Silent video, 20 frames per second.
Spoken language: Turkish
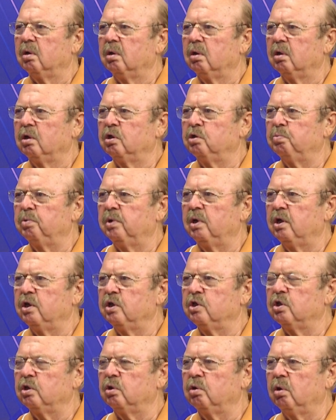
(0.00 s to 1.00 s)
İşbirliği
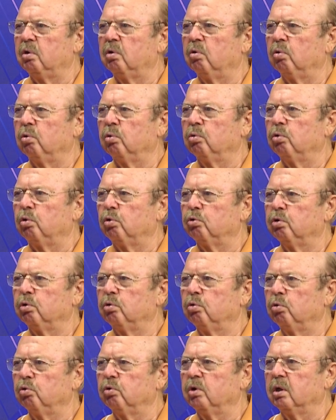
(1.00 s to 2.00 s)
içinde oldu. Orta
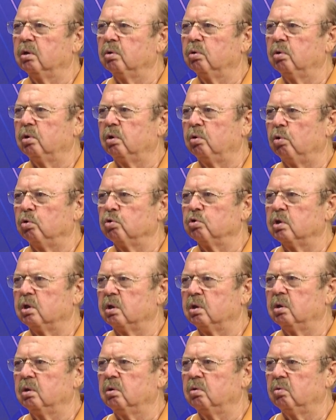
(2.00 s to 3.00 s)
Doğu'da
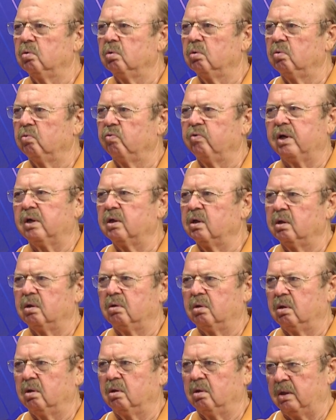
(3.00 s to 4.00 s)
dostları var
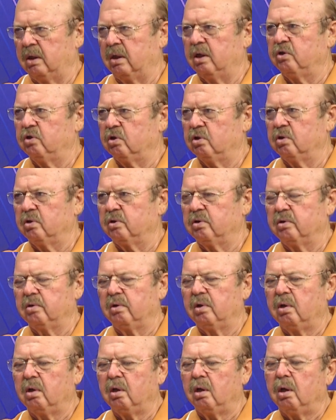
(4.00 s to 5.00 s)
açıkçası.
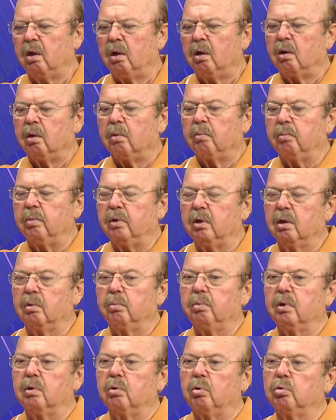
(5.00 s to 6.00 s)
Bir de
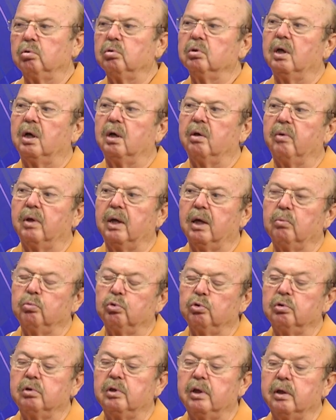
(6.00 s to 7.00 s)
bir konu daha var. Hani
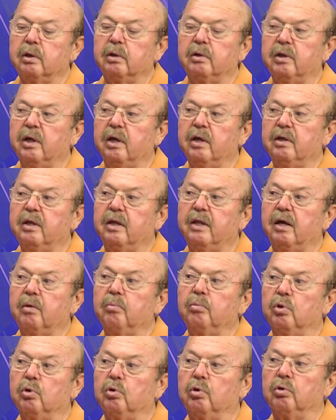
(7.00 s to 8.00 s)
bunu te- teyit eden
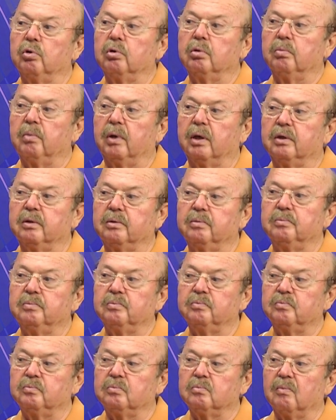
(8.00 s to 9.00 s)
bir konu. Bak.
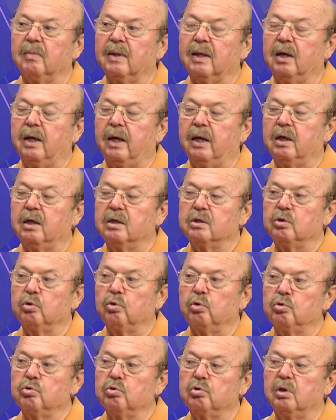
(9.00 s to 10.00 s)
Herkesin
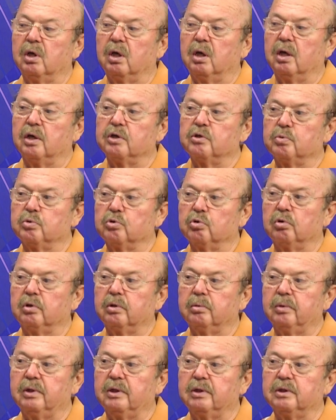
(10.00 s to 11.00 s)
gözünden kaçmış
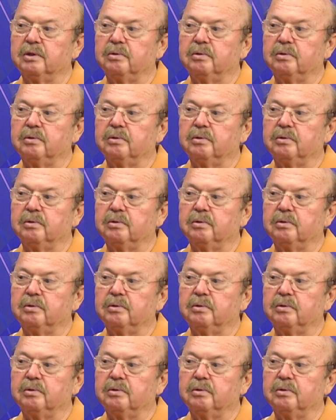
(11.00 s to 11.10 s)
olabilir.